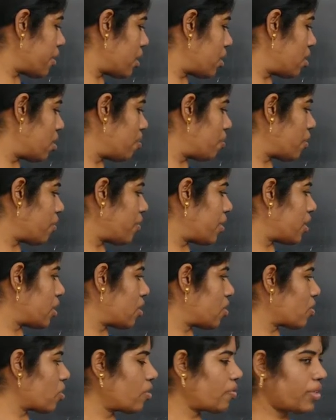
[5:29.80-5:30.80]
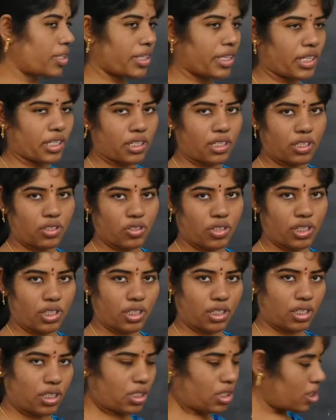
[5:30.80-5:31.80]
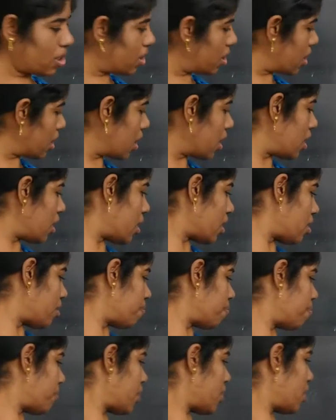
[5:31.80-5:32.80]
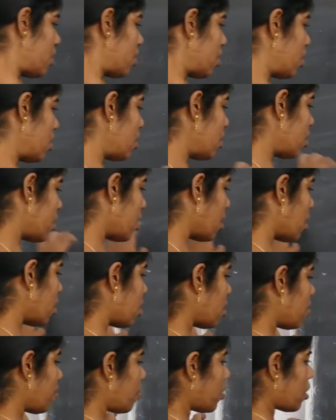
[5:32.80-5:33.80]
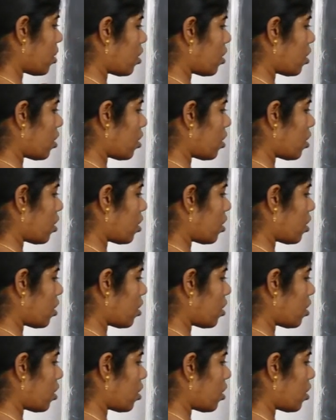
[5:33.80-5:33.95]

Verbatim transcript: మనం సింప్లిఫై చేసుకుని విల్ గెట్ ఇన్ టు ఏ సింగిల్ టర్మ్ దీన్ని సింగిల్ టర్మ్లోకి